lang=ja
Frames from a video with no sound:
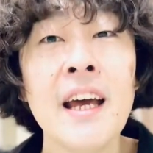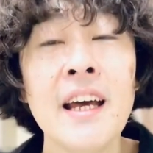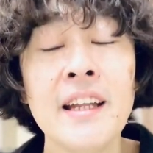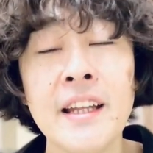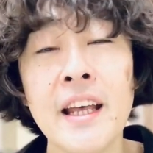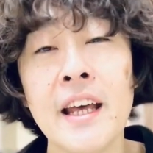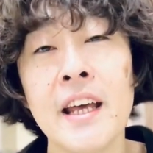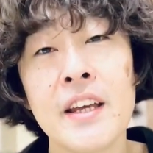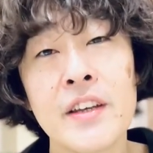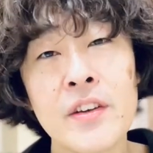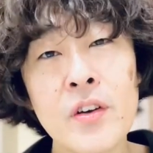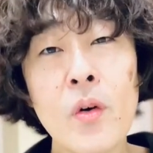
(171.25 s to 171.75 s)
で、
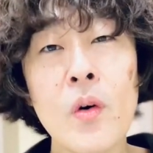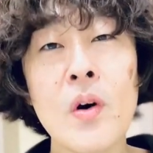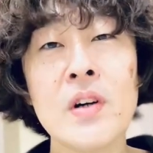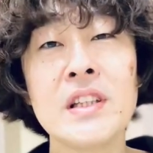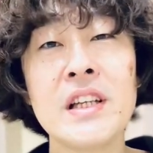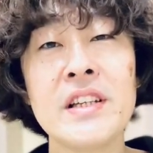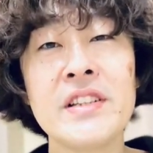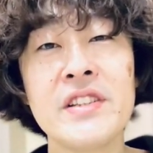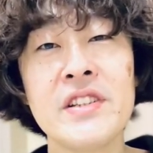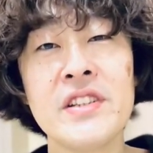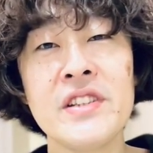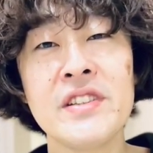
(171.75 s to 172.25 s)
今日お
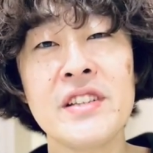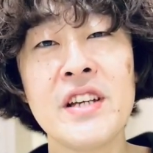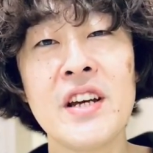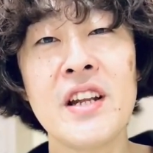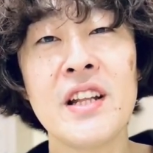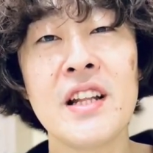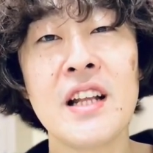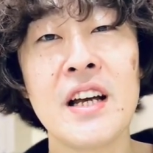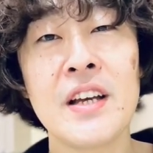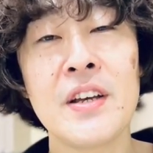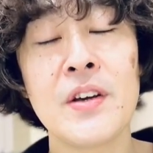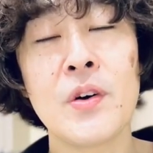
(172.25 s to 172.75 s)
話ししたような
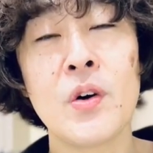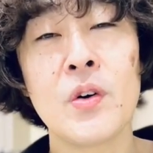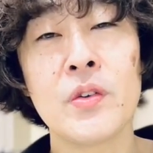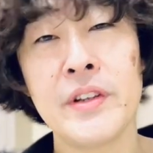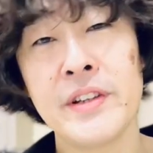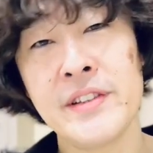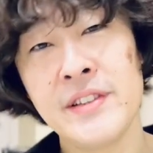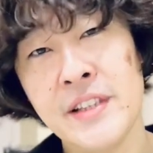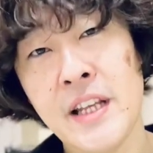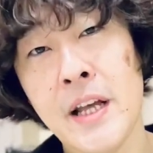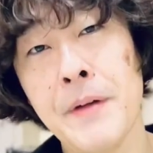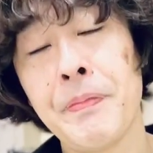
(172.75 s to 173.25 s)
内容
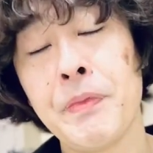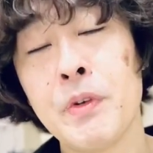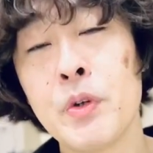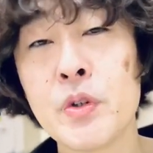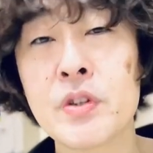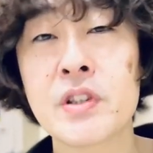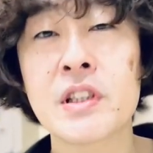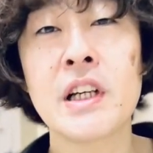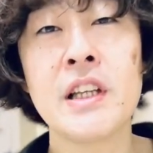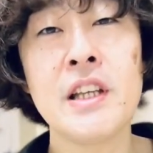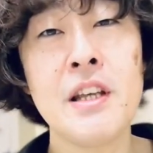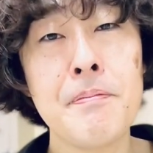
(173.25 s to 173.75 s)
ですね、ふ
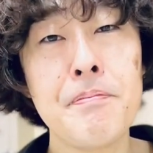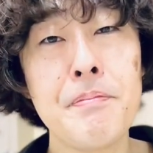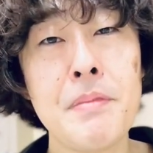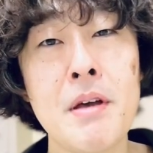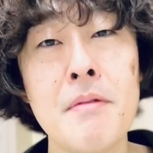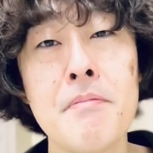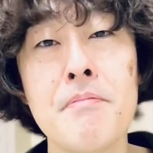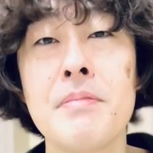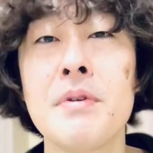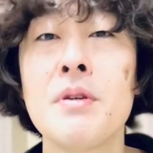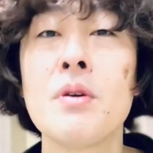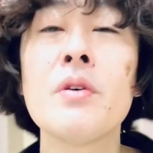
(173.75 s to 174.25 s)
つかに一
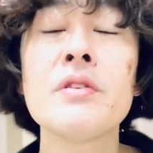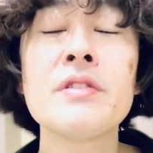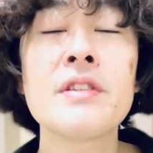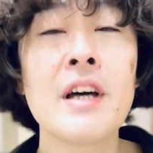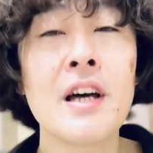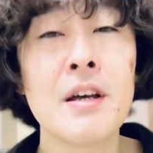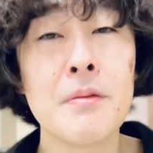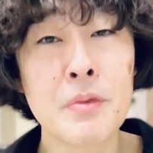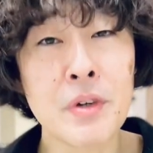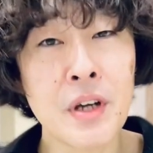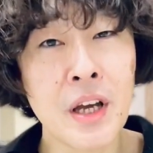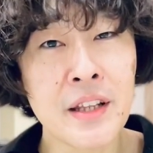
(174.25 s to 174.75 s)
遍美容師さ
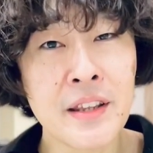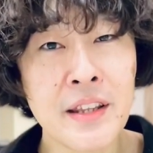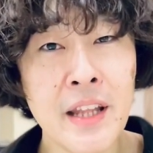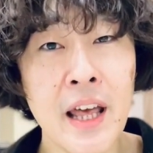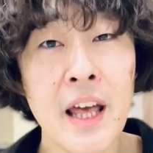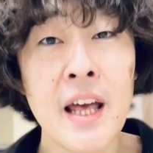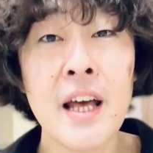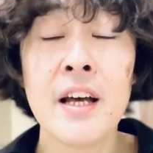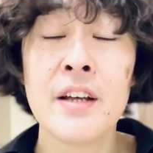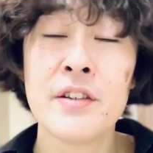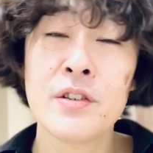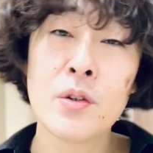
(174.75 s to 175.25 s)
んへ向け
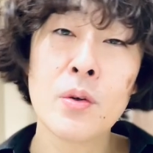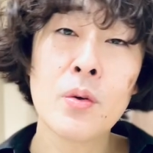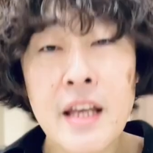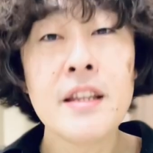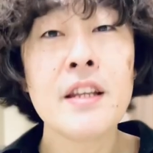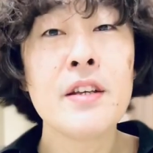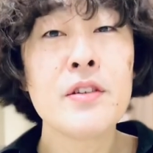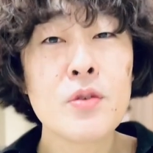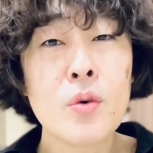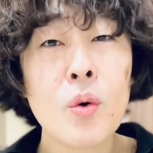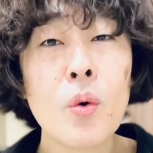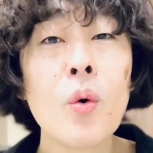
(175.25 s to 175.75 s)
て ライン
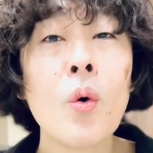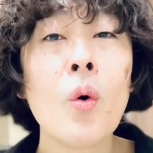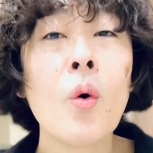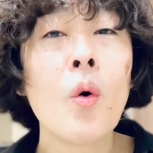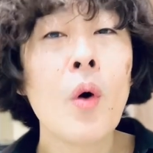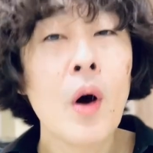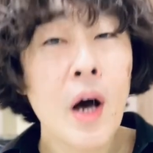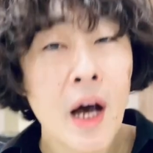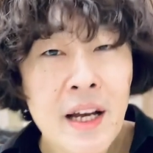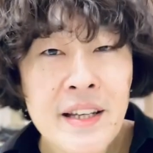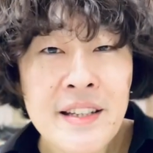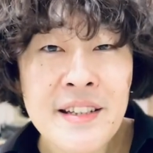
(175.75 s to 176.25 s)
で情報を
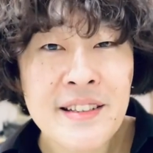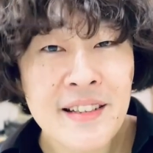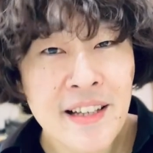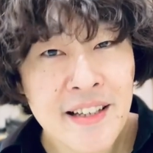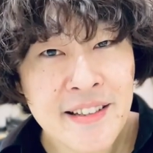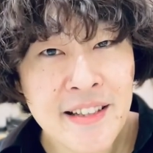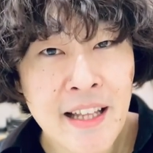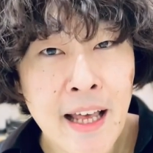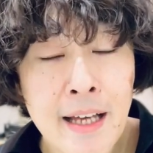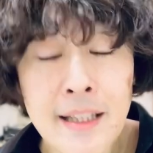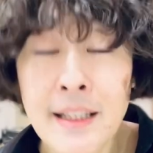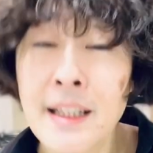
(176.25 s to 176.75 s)
配信させ
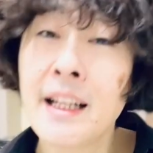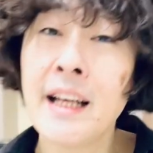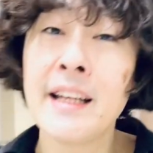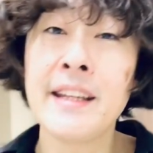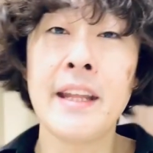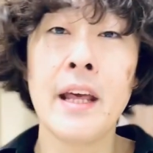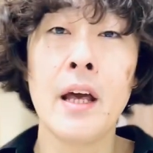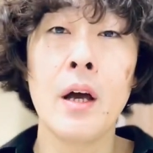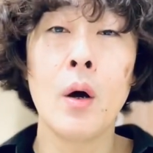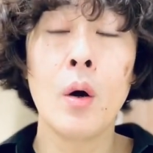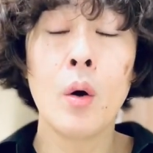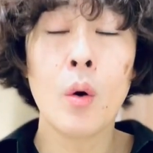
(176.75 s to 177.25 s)
ていただい
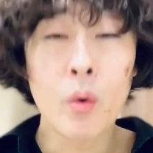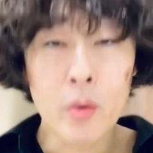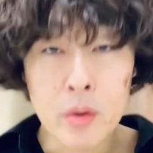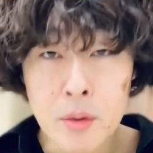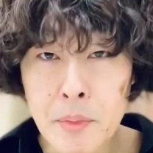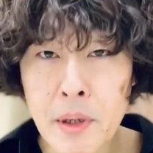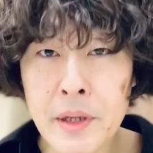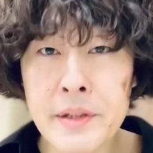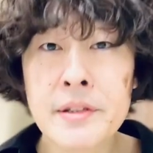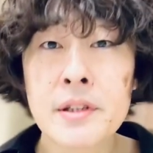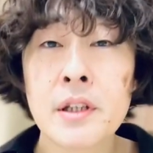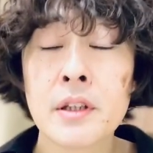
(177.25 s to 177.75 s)
ており
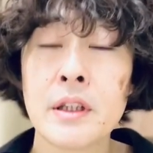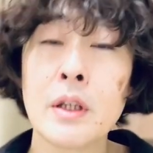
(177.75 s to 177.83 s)
ます。